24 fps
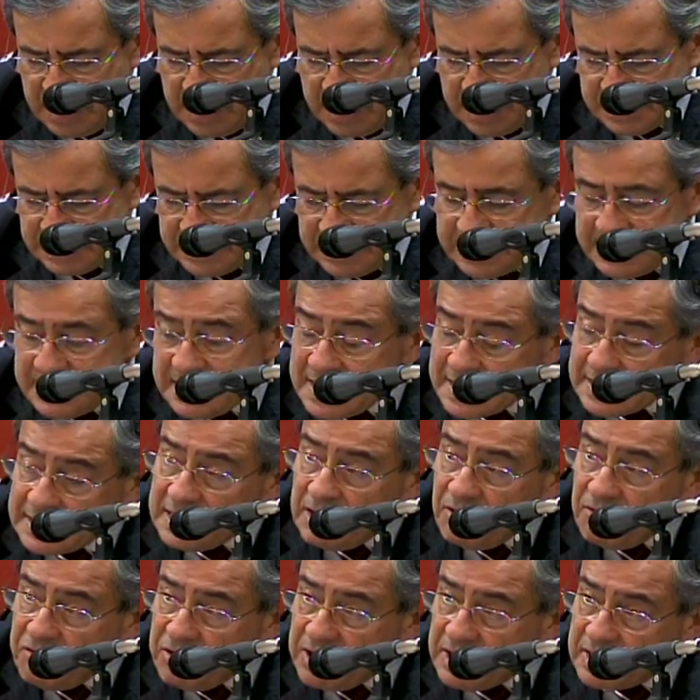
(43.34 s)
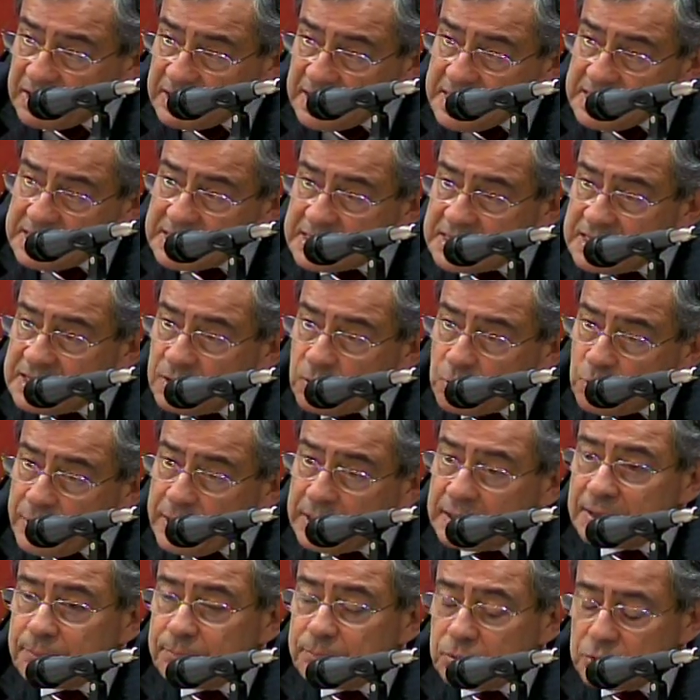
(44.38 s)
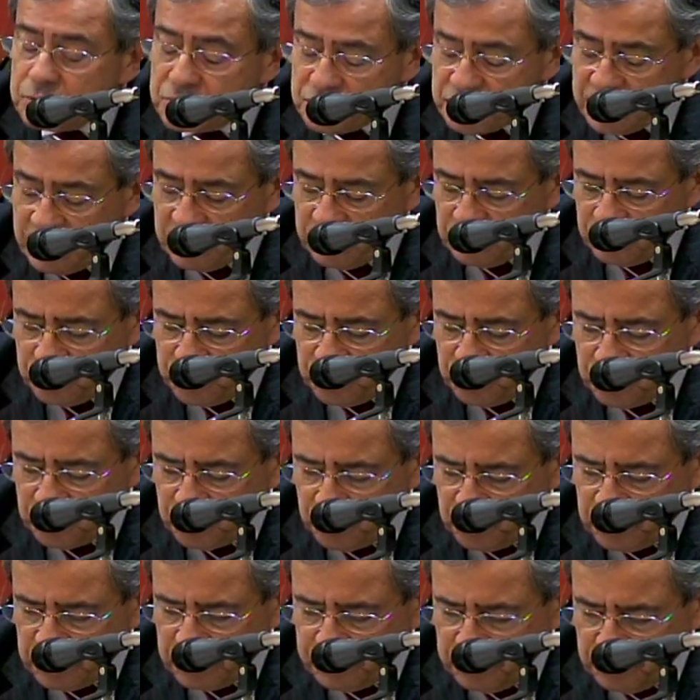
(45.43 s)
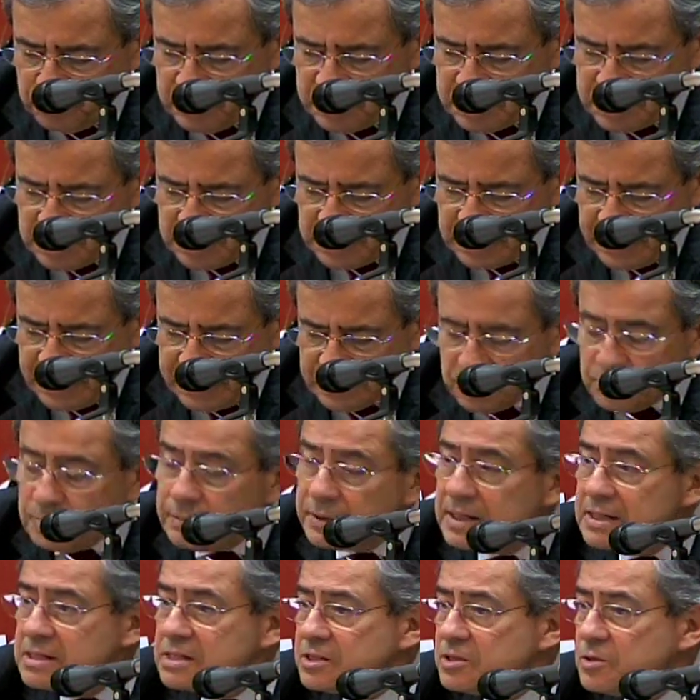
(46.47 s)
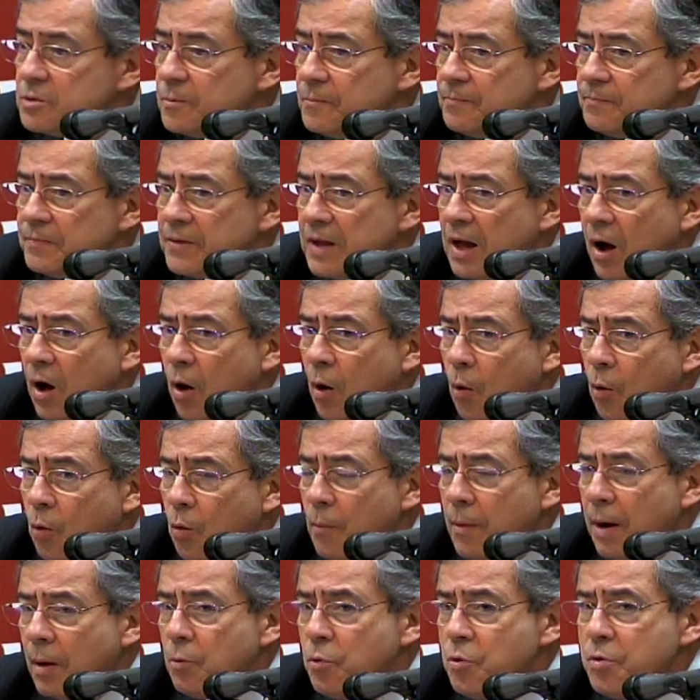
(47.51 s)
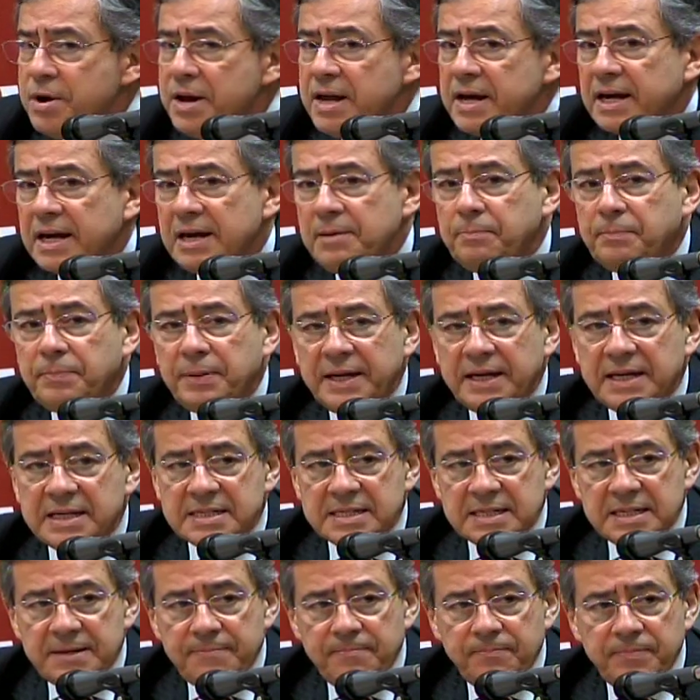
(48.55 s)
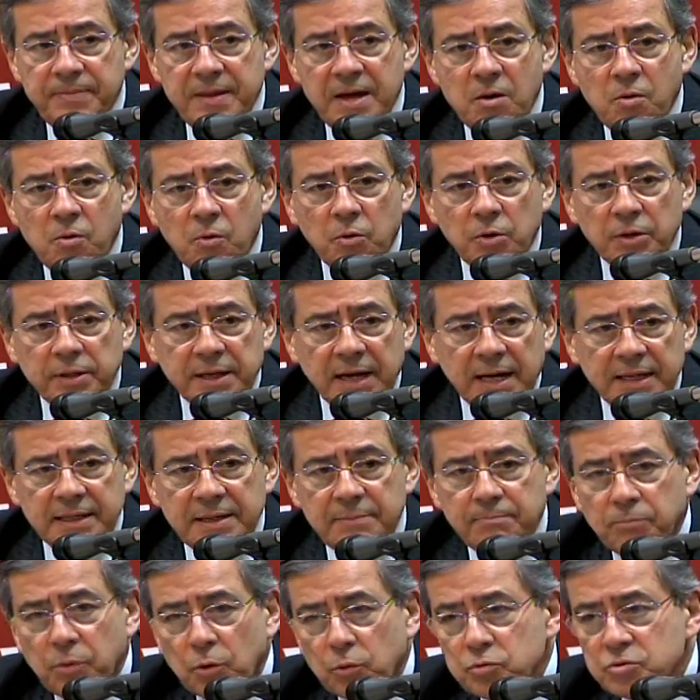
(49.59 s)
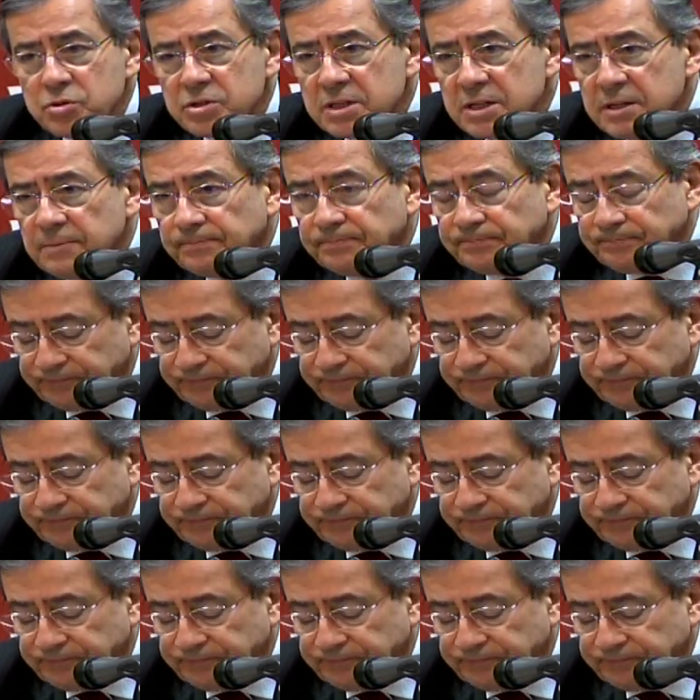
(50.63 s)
Se a TV tem 50% de toda a publicidade no Brasil, uma única empresa, não cotada em bolsa,